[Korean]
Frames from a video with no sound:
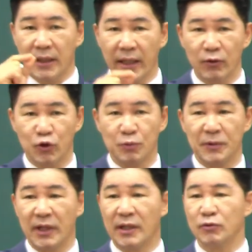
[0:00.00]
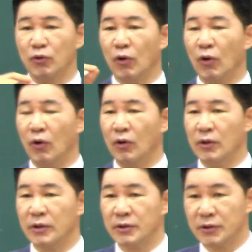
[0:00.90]
태유치부터 해가지고
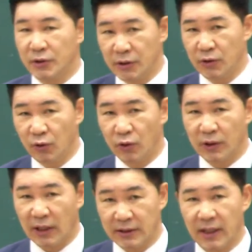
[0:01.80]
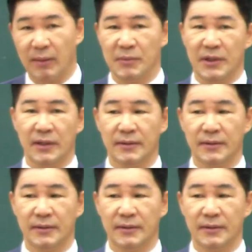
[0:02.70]
전 교인들까지 다 합니다.